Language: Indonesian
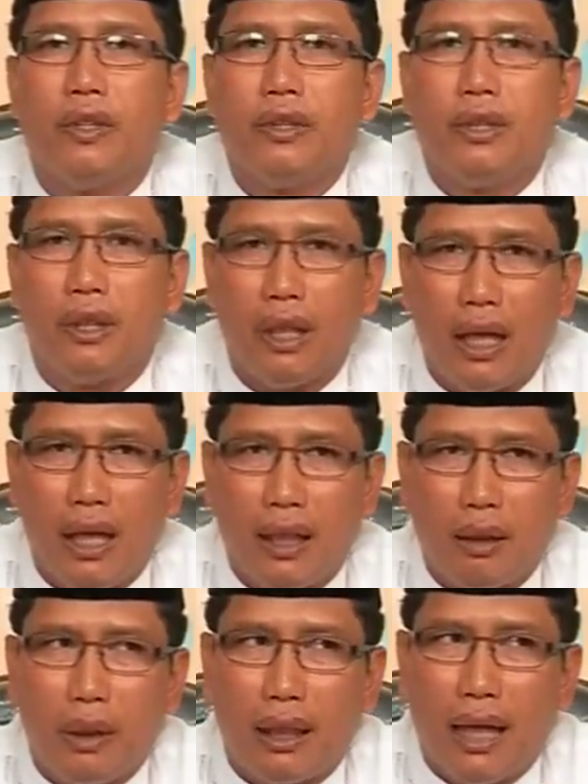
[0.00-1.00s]
setelah
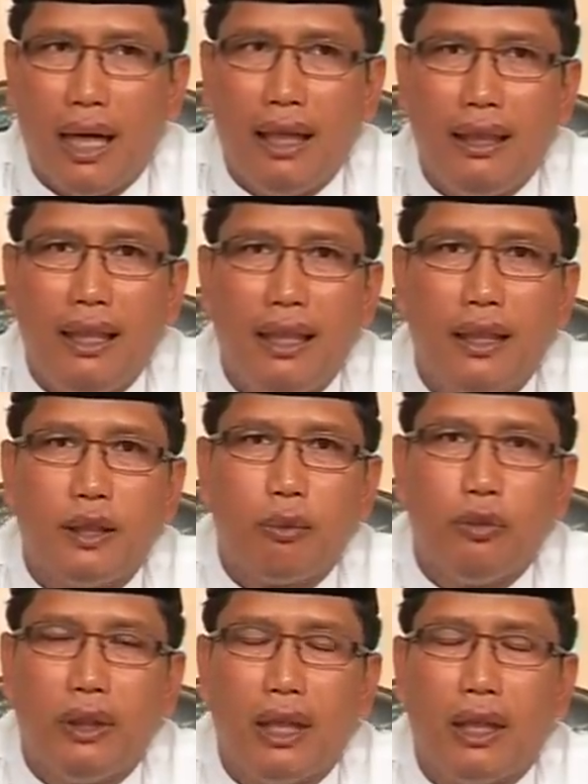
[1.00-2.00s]
keberkahannya
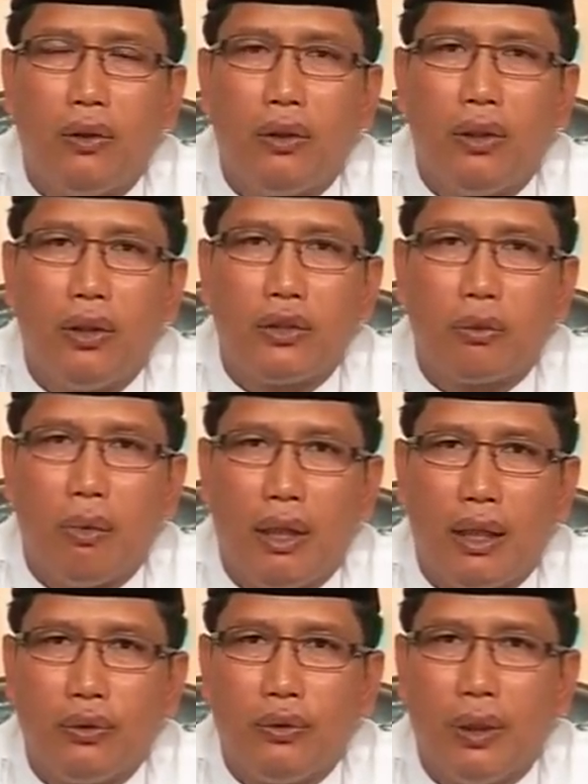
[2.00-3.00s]
disebutkan Allah
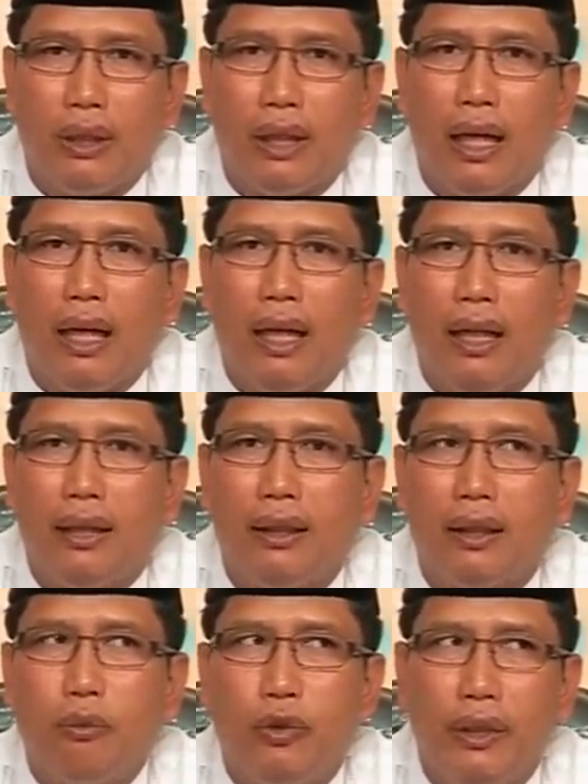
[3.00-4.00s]
Subhanahu wa taala,
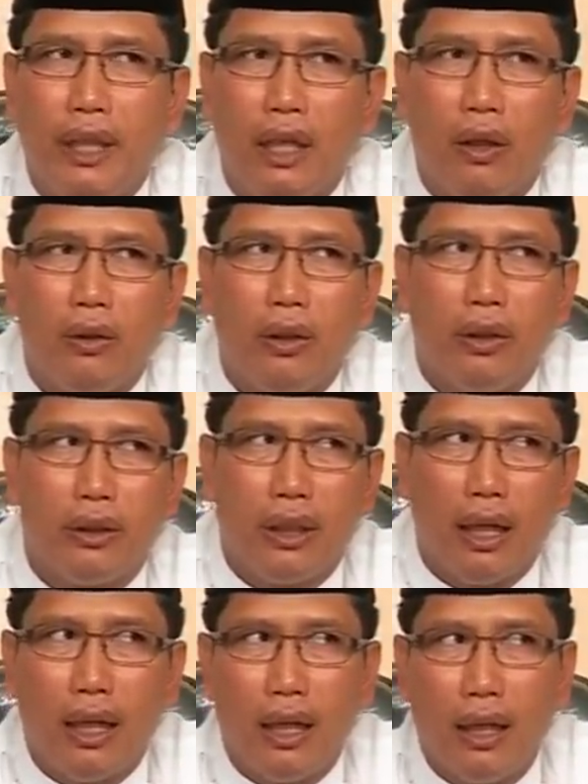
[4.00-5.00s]
kemudian Allah
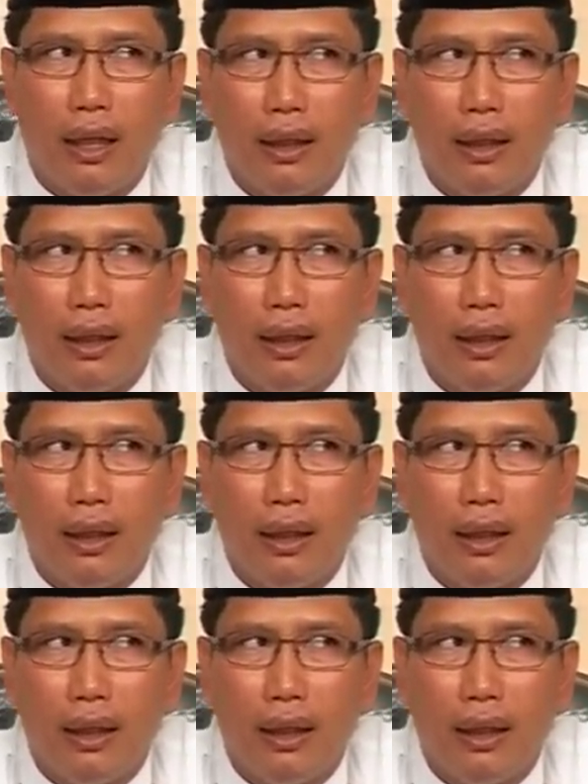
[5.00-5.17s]
taala